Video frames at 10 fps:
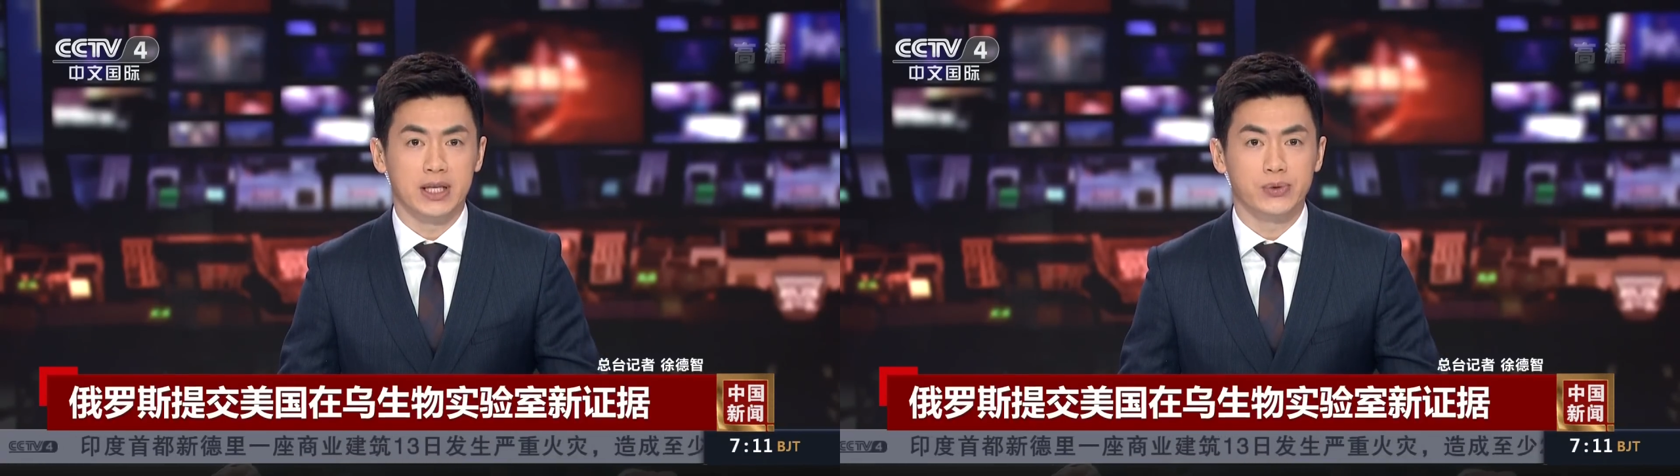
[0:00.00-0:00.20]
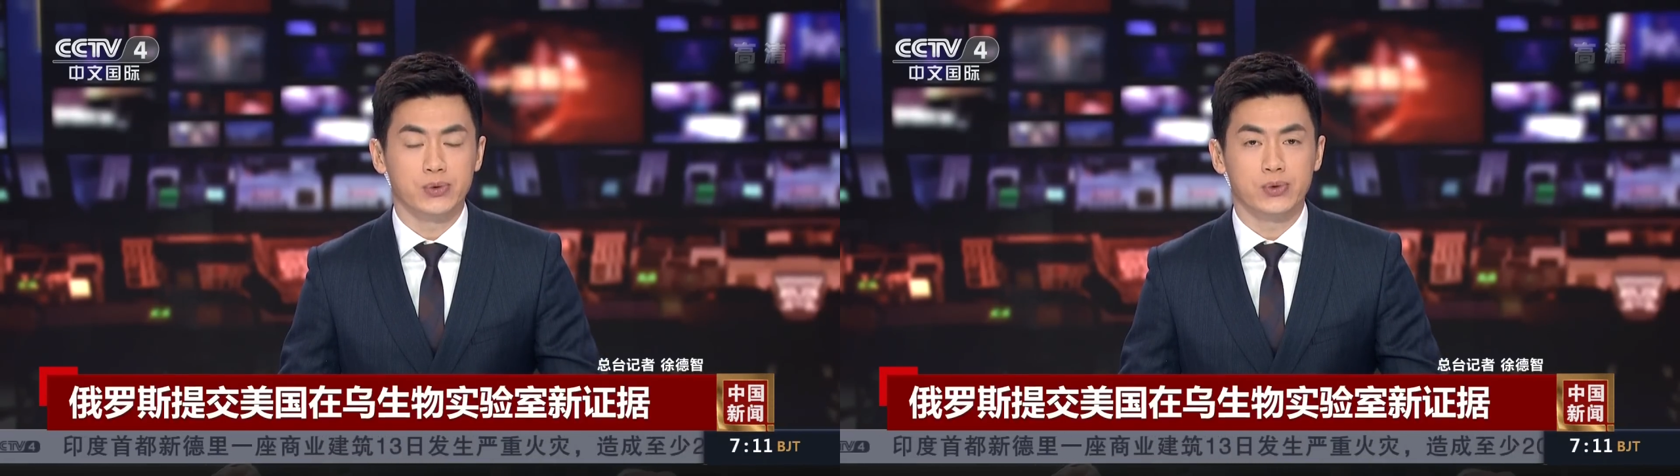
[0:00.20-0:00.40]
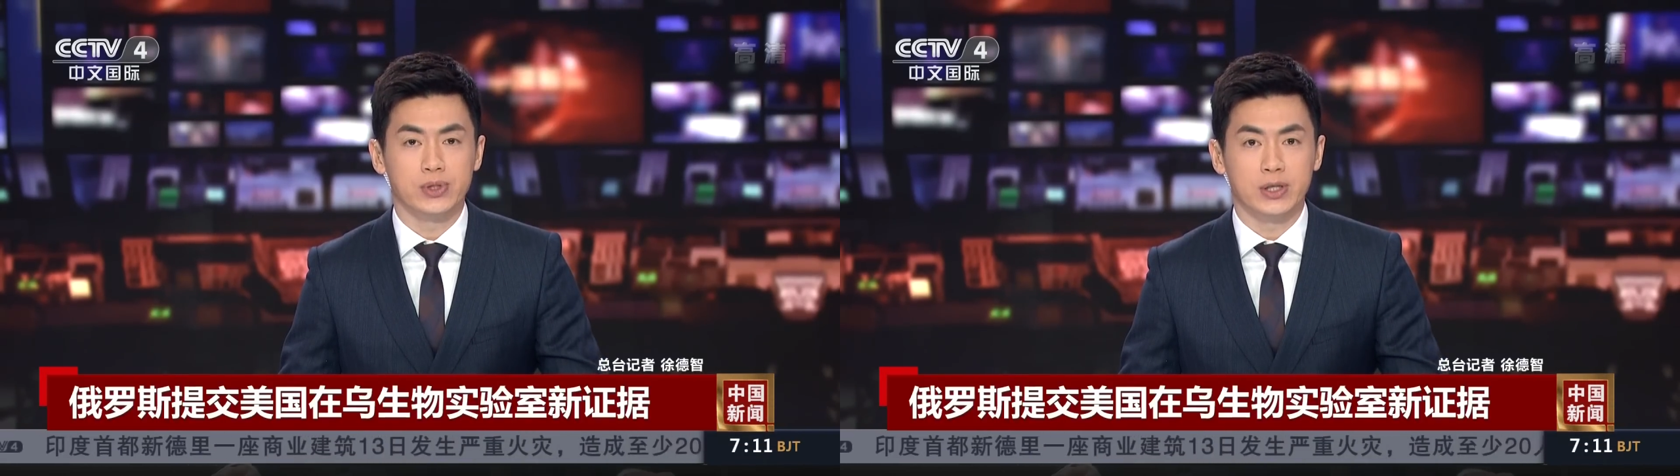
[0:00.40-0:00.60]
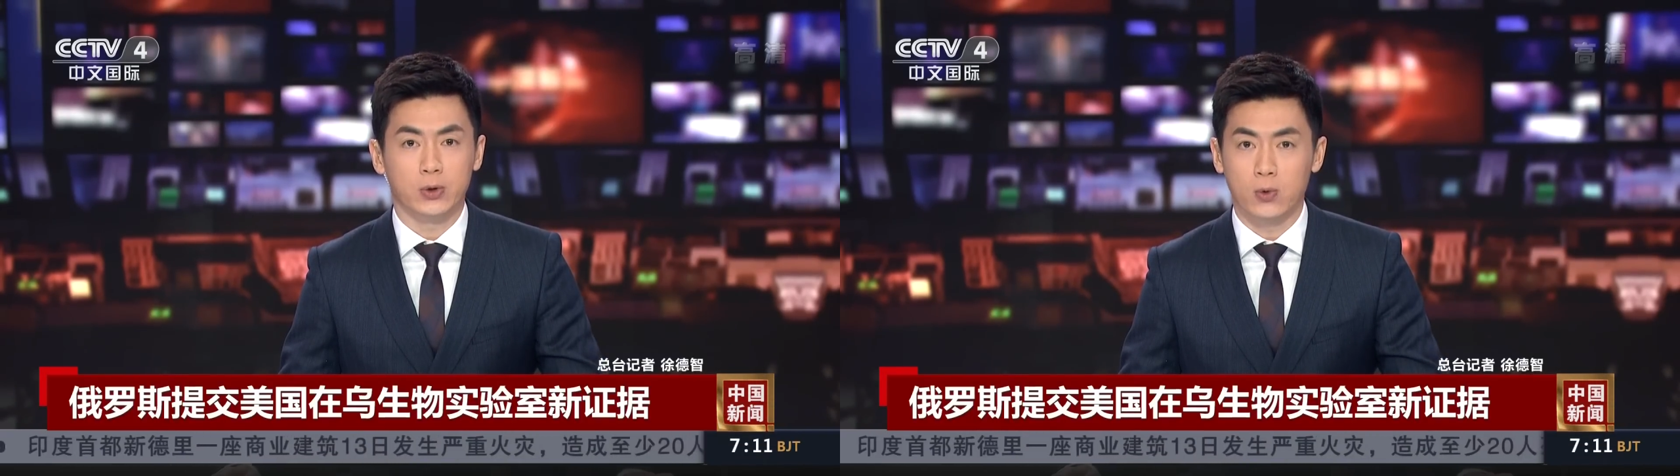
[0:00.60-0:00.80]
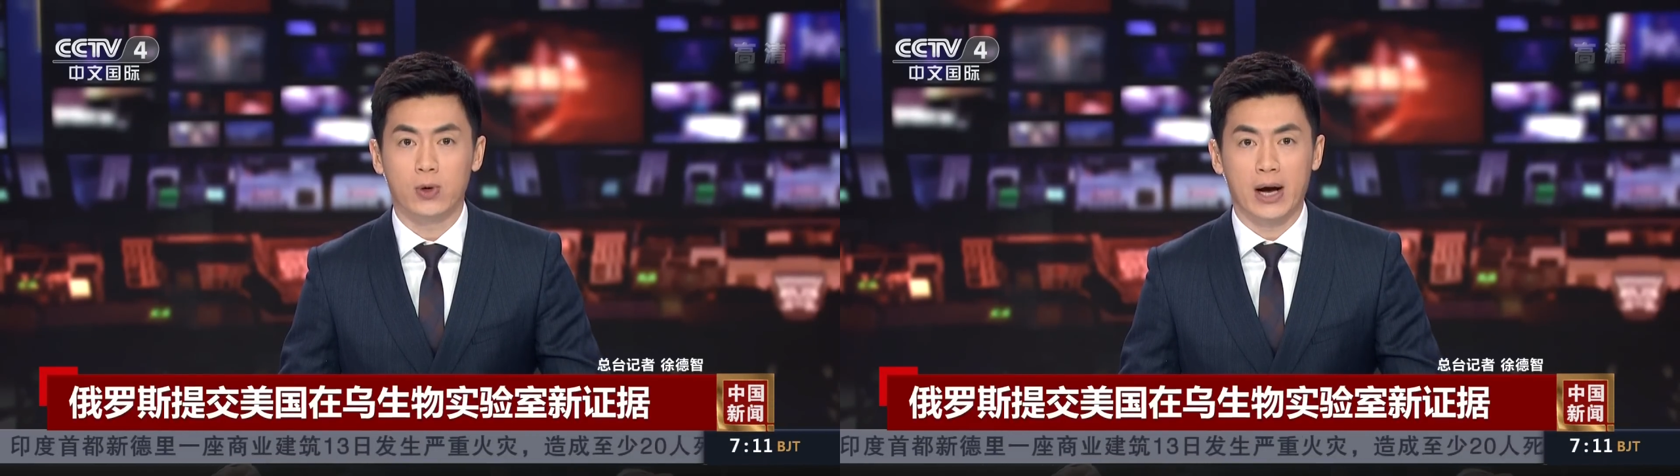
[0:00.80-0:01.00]
题举
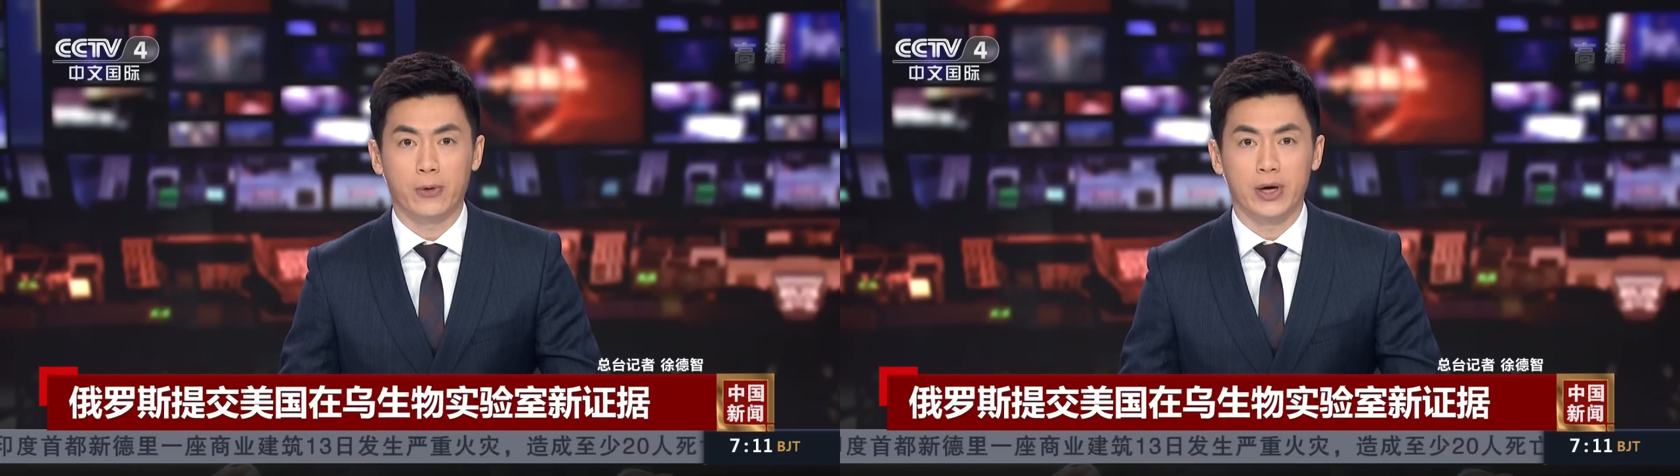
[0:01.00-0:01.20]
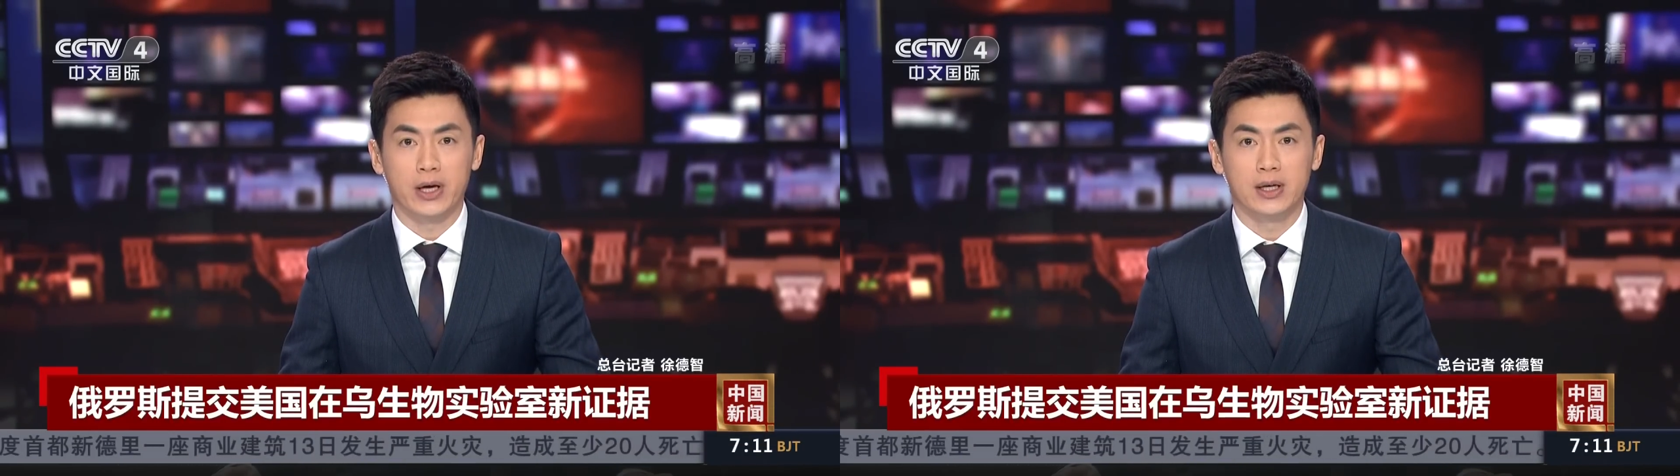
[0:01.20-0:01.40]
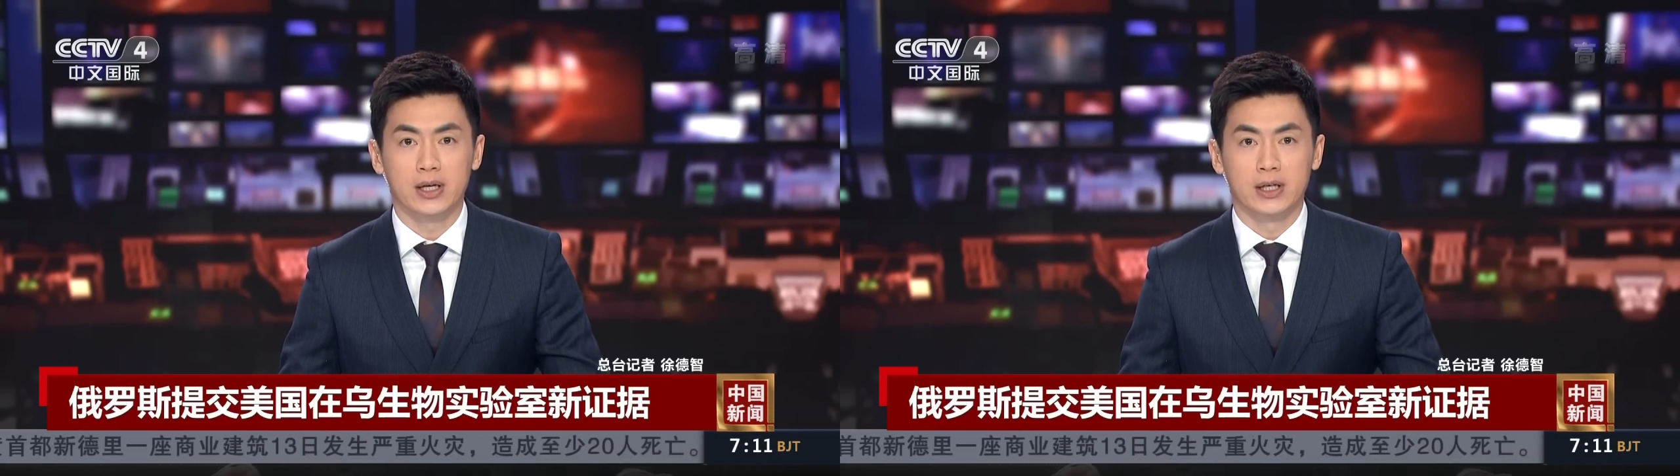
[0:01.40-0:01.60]
行公开会。